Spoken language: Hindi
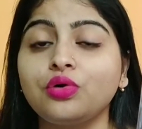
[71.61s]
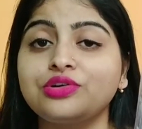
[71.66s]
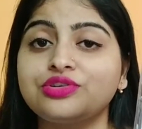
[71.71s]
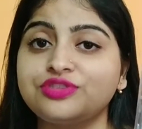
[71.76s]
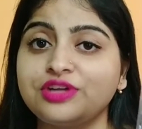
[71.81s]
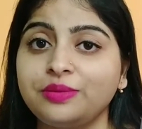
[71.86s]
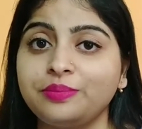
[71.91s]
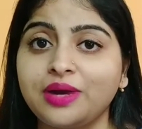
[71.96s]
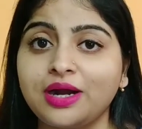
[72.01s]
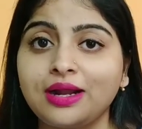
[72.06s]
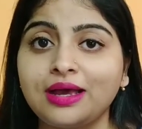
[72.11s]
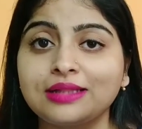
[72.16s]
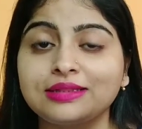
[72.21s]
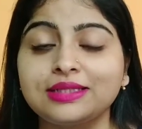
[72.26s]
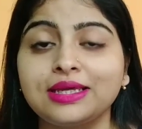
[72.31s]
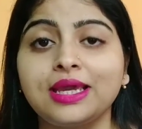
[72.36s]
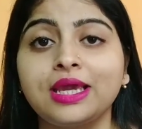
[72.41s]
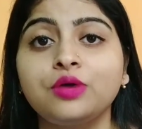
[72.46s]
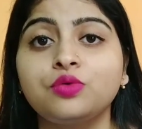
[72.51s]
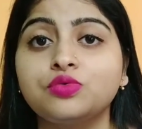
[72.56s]
ट्रिमर
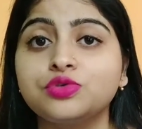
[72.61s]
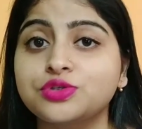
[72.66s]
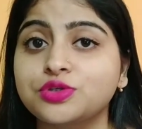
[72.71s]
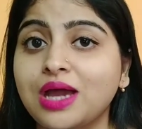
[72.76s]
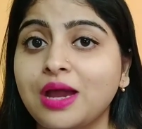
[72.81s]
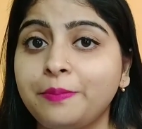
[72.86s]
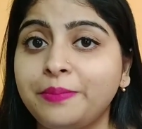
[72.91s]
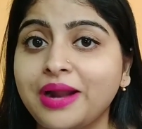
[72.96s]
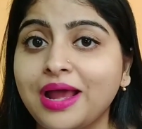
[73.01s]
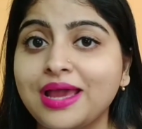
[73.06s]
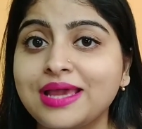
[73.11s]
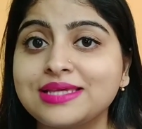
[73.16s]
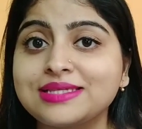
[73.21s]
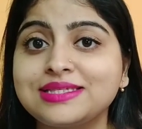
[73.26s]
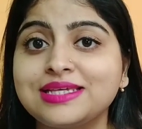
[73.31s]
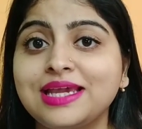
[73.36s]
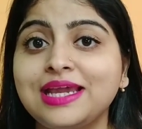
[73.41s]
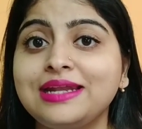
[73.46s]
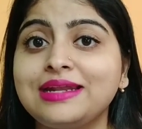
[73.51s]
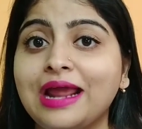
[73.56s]
आते हैं उसका
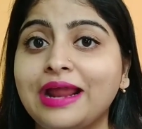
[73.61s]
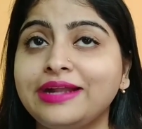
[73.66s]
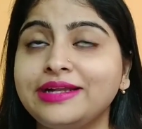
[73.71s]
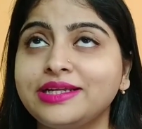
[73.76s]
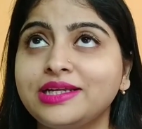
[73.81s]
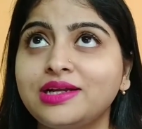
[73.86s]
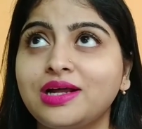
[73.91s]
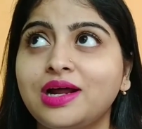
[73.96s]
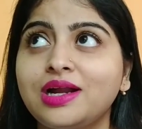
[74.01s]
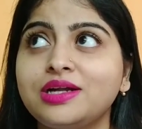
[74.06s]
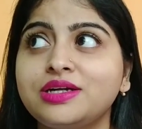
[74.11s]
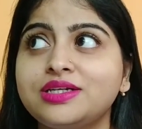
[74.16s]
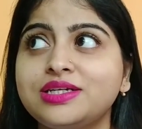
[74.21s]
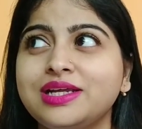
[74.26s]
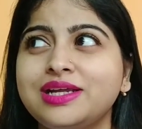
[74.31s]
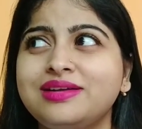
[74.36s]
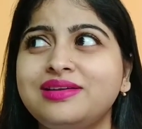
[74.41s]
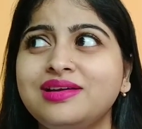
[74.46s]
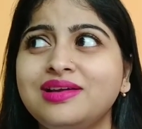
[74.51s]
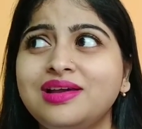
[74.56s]
प्राइस है नाइनटीन
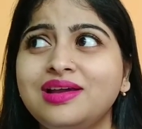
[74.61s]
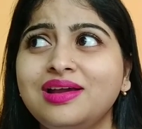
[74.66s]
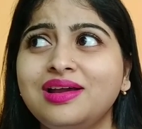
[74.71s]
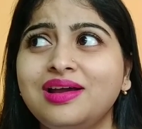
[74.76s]
हंड्रेड